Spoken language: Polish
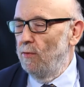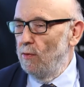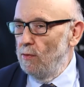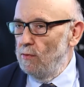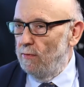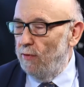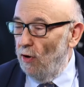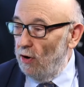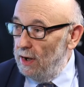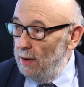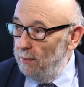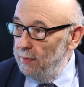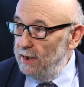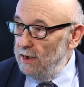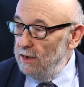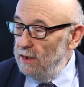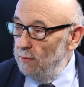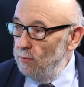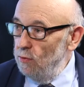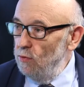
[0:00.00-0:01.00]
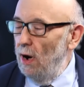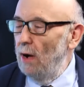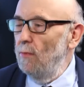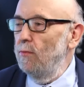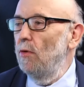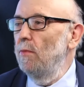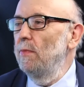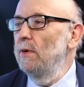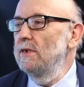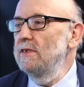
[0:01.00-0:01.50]
w ogóle by ich nie było,
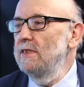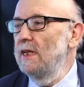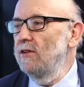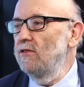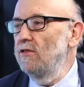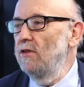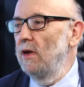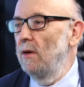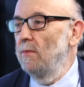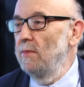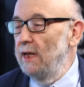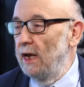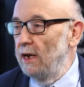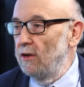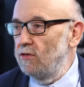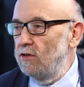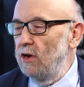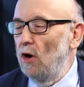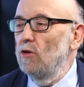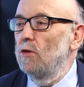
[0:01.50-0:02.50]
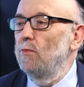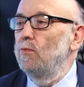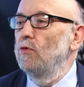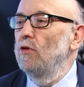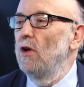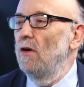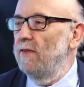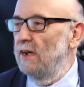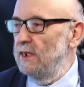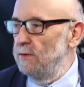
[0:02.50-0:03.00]
albo byłyby znacznie mniejsze.
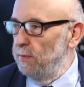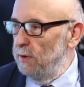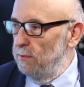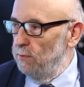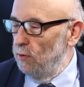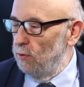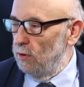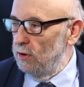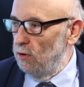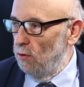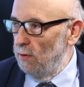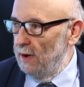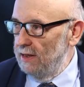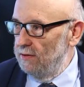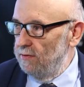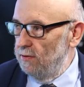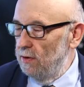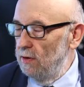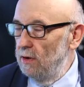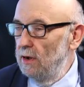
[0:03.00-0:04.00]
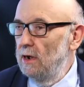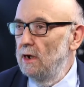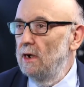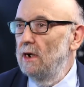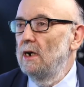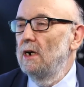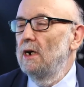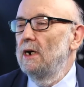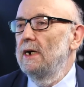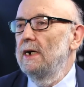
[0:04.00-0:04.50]
Odbudować by było to łatwo.
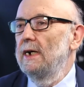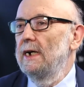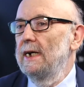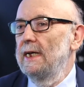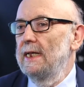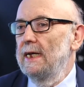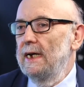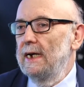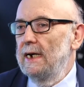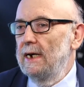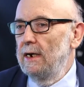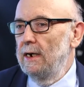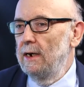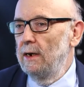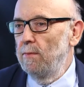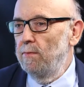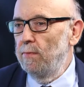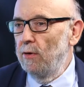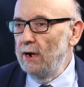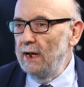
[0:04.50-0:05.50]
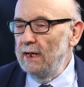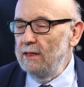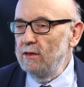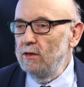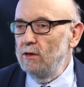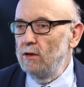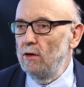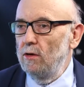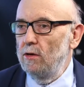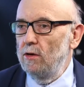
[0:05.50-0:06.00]
Mhm.
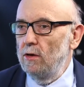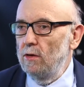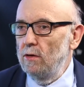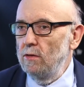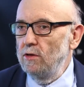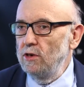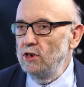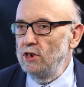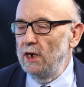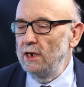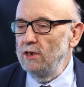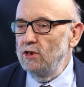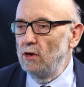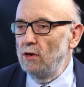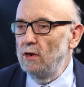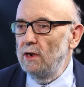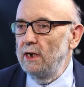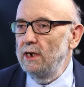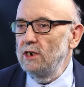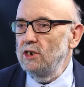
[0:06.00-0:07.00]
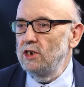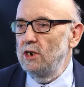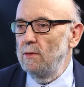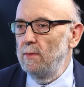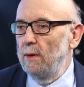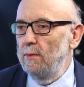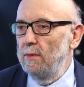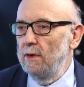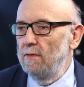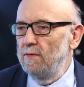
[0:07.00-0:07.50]
Ponadto no, dzisiaj ciągle
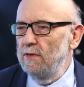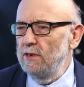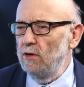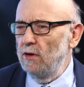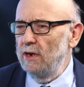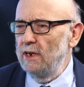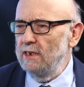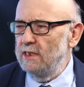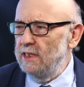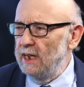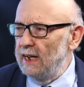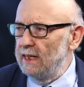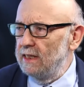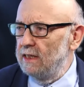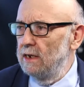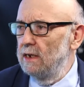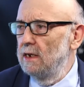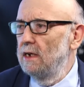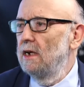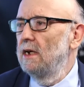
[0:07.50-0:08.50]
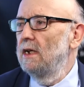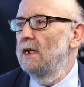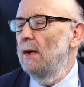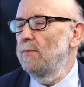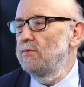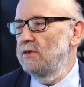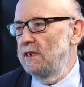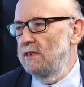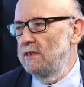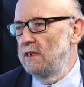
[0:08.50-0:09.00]
jeszcze mamy wysokie straty
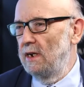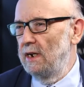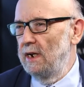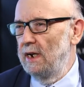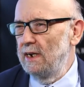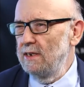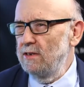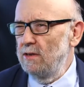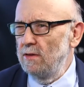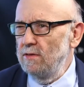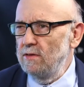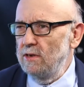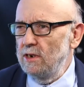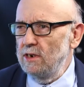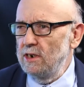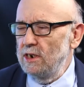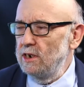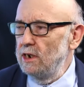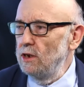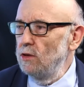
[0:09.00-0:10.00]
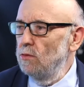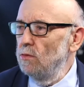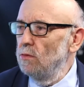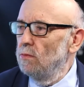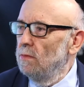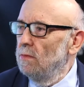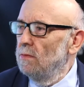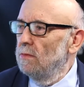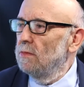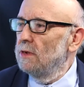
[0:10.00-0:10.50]
na przesyle. Ja sądzę, że
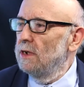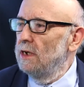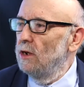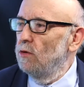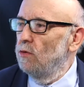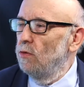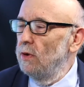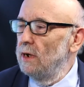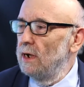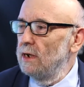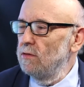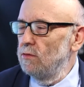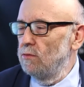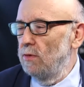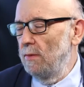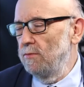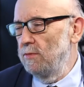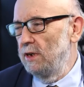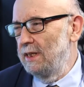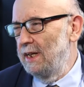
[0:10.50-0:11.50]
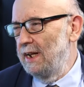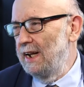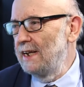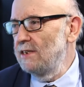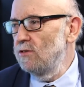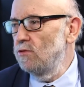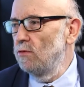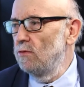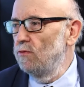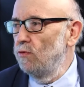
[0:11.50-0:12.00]
rzędu kilkunastu, tam
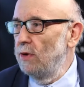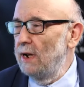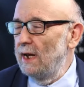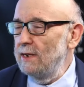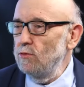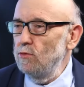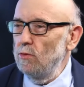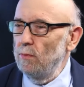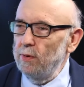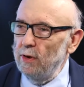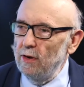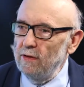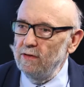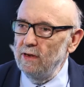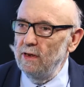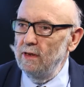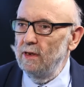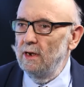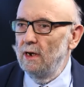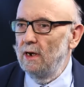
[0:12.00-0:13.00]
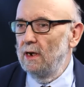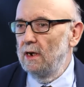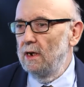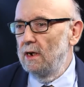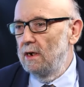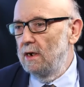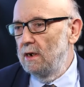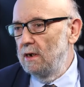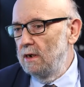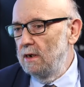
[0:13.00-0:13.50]
11, 12%
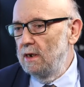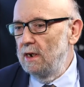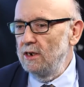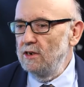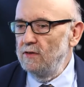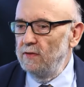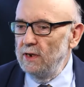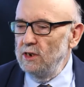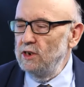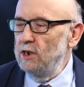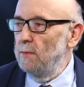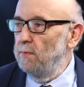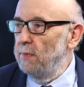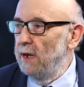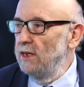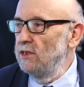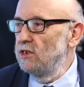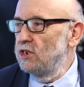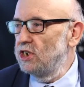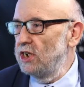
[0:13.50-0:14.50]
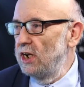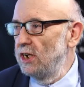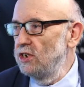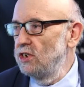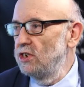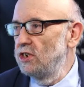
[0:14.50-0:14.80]
na świecie, 5,